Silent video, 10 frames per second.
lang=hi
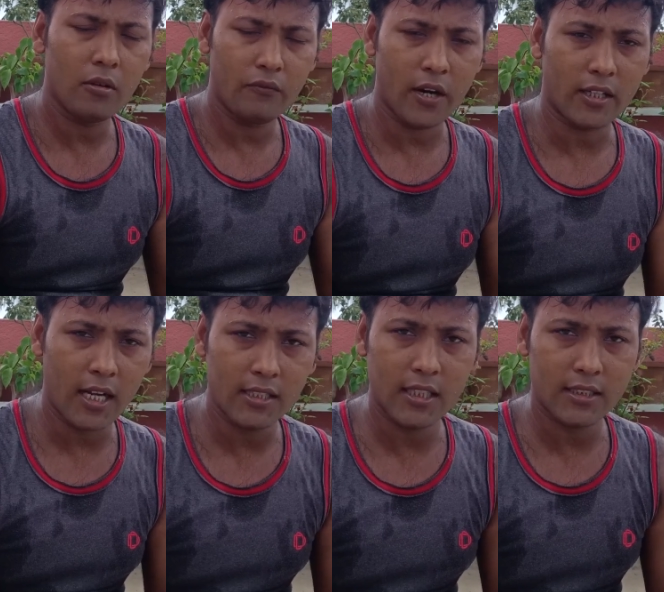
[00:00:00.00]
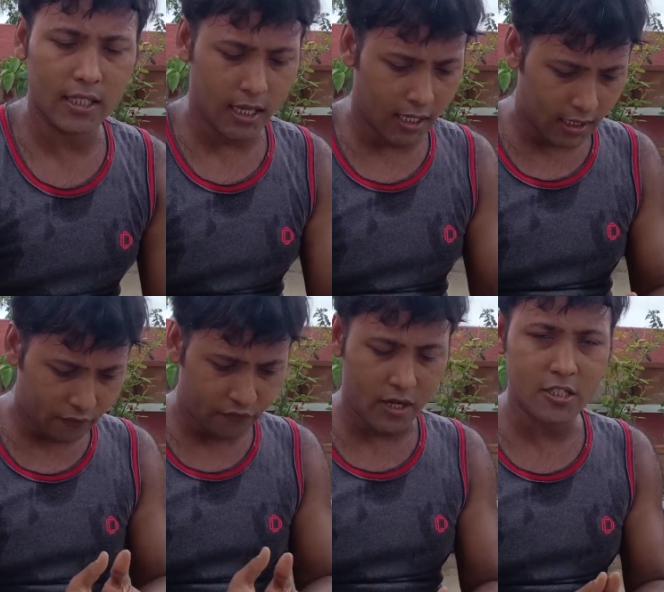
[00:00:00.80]
फर्टिलाइज़र दे रहे
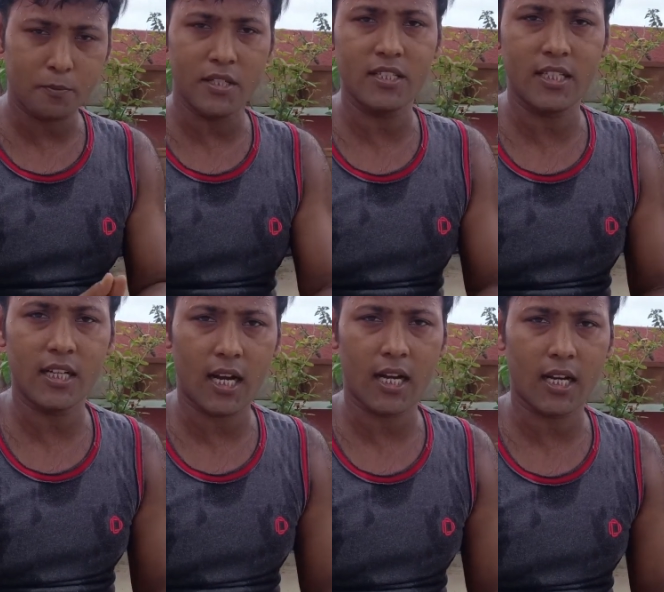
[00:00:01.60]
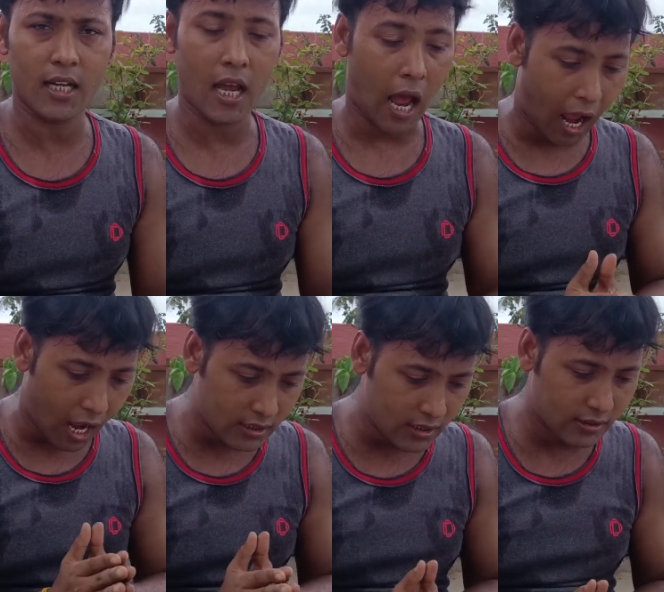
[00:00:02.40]
हैं फर्स्ट पिंचिंग कर रहे हैं
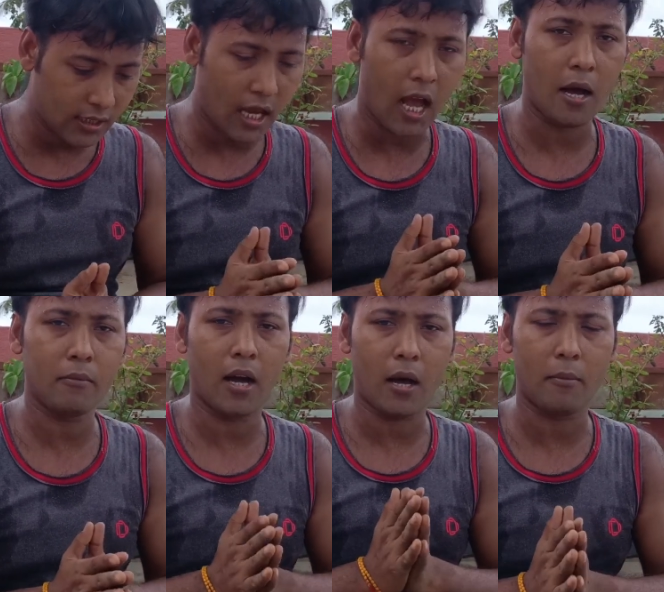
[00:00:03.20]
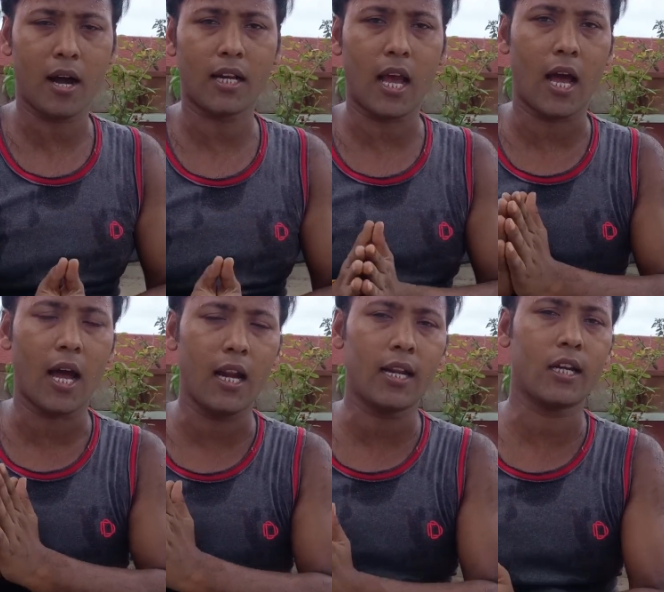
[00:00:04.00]
आज ही से हम हमारे
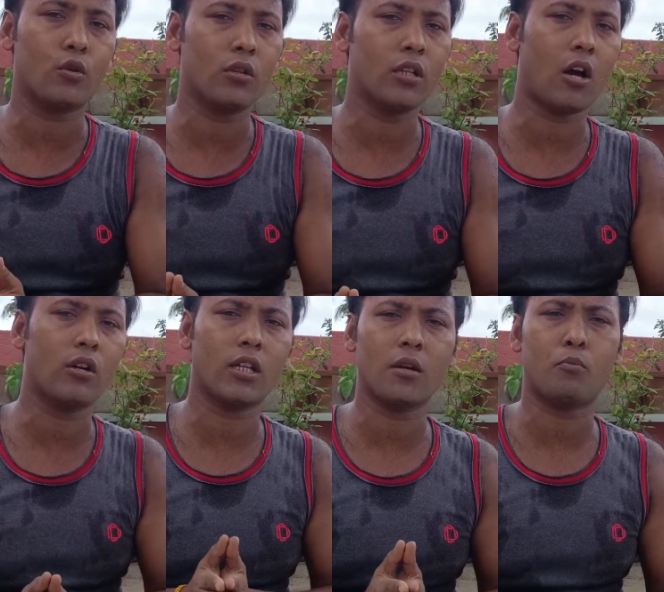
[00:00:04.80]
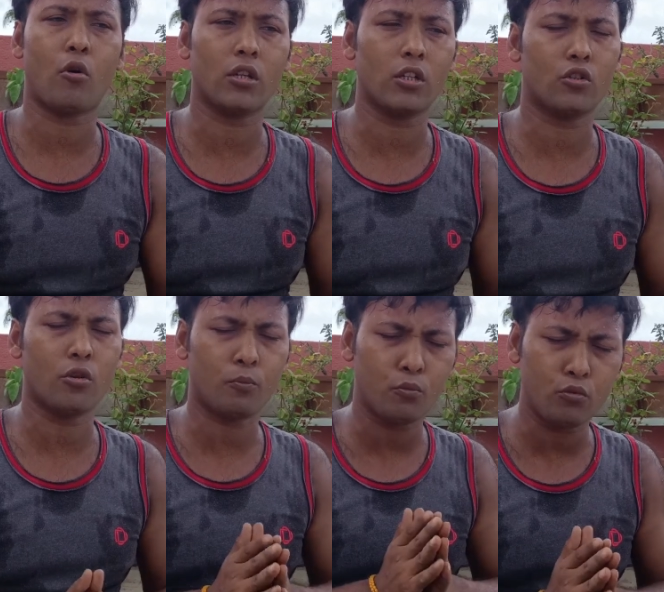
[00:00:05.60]
हर एक गुलदावरी के पौधे
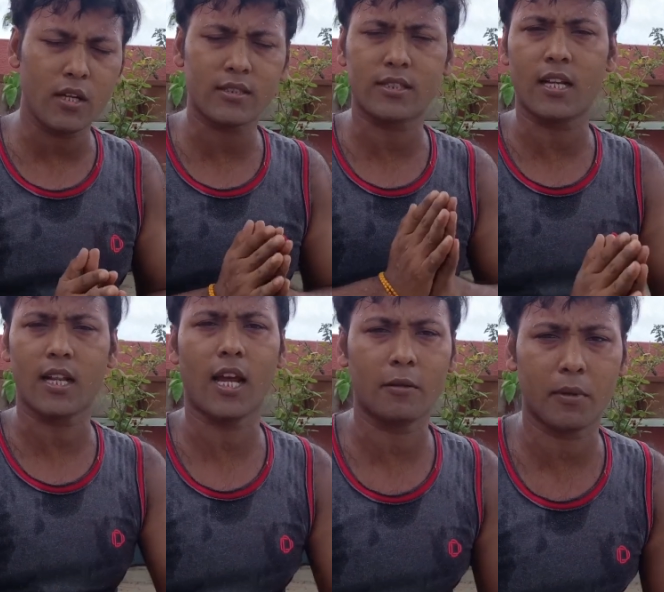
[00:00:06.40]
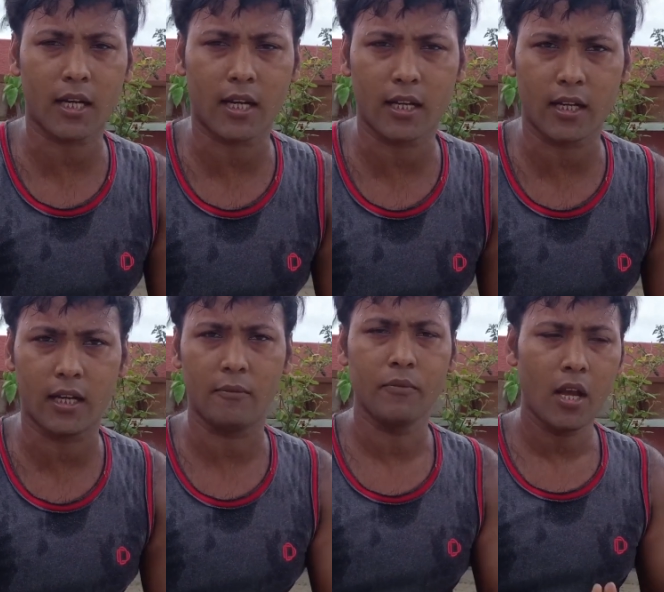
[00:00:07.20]
को पूरे सनलाइट में
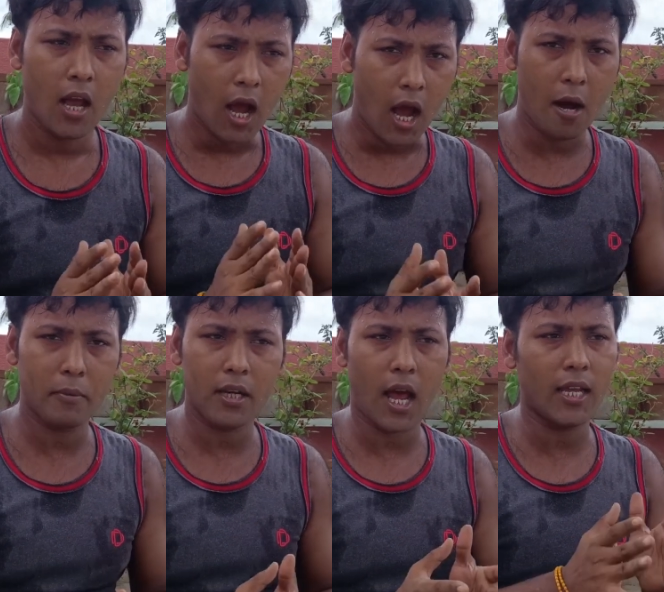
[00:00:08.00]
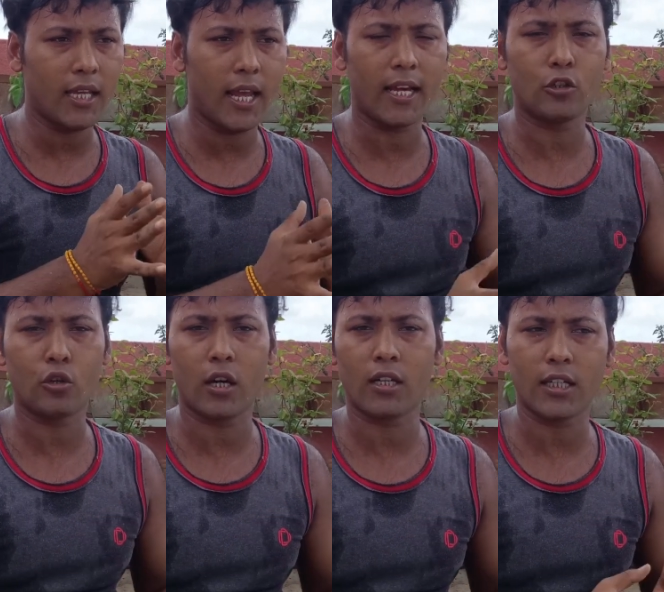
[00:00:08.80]
रखेंगे अब ना ही एक
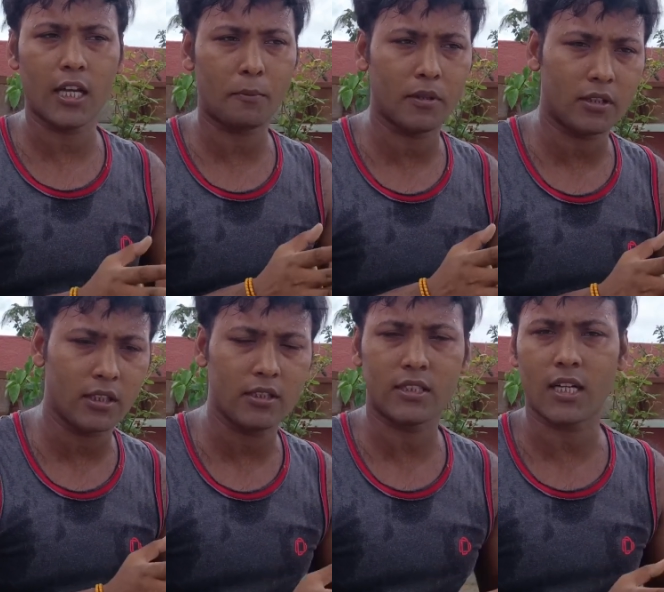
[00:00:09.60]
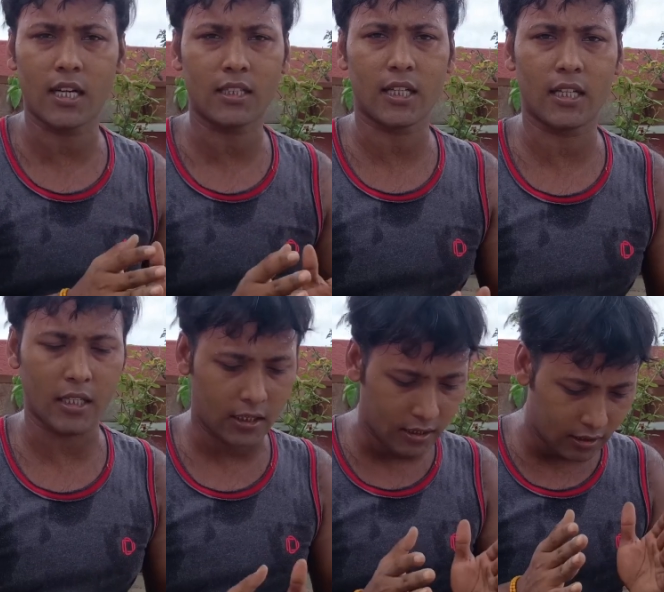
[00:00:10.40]
दो घंटा या फिर तीन चार घंटा नहीं